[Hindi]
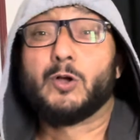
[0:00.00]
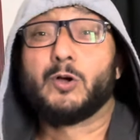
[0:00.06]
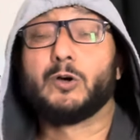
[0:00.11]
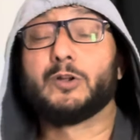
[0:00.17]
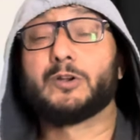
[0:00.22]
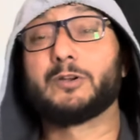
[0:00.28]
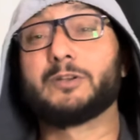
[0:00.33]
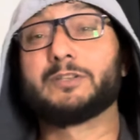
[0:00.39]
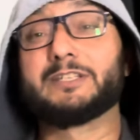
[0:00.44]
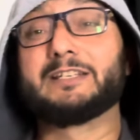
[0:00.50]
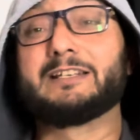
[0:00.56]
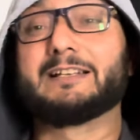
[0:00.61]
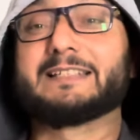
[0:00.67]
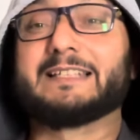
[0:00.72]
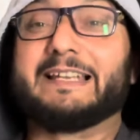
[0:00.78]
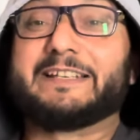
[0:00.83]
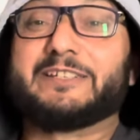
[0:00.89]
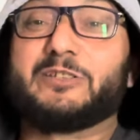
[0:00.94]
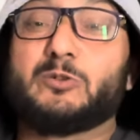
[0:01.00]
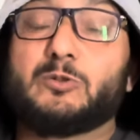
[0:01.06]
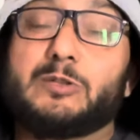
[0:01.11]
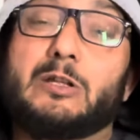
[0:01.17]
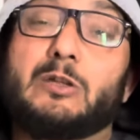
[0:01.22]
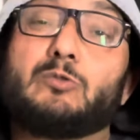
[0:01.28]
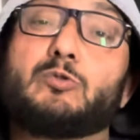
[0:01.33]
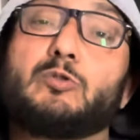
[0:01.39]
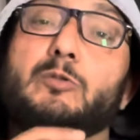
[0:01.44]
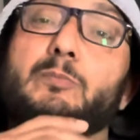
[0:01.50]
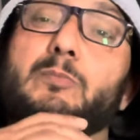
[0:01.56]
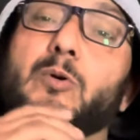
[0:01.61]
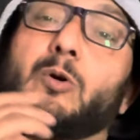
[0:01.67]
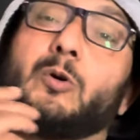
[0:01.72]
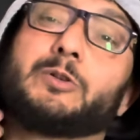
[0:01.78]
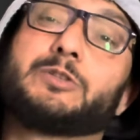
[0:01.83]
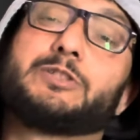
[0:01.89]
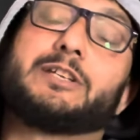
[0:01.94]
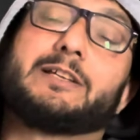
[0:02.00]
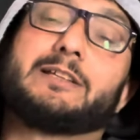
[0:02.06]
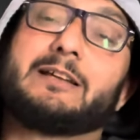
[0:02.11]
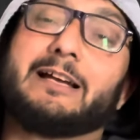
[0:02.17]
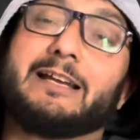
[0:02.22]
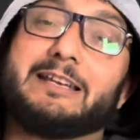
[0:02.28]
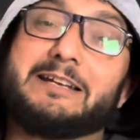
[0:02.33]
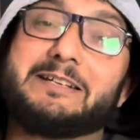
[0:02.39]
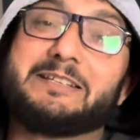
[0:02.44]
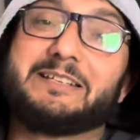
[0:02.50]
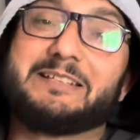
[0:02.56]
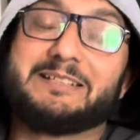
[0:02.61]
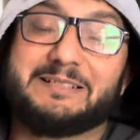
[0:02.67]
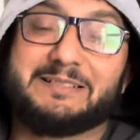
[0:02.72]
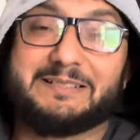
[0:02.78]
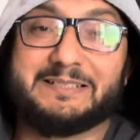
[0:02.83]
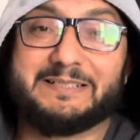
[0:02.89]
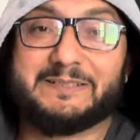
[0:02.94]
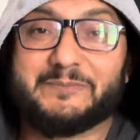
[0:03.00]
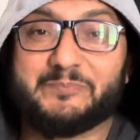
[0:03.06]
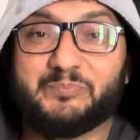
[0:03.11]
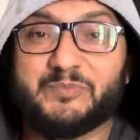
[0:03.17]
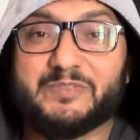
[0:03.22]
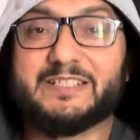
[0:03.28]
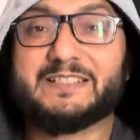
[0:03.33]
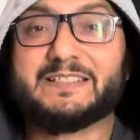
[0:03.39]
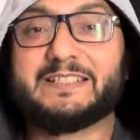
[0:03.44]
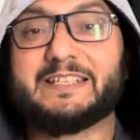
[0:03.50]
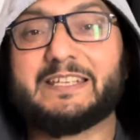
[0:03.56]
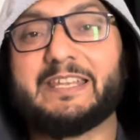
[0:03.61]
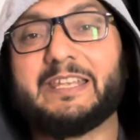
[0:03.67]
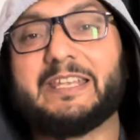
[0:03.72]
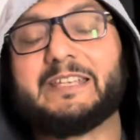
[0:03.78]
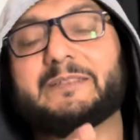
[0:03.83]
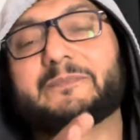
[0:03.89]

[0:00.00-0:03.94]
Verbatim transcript: और जिनका सिलेक्शन होता है उनको बहुत ज़्यादा हाईलाइट किया जाता है जिससे कि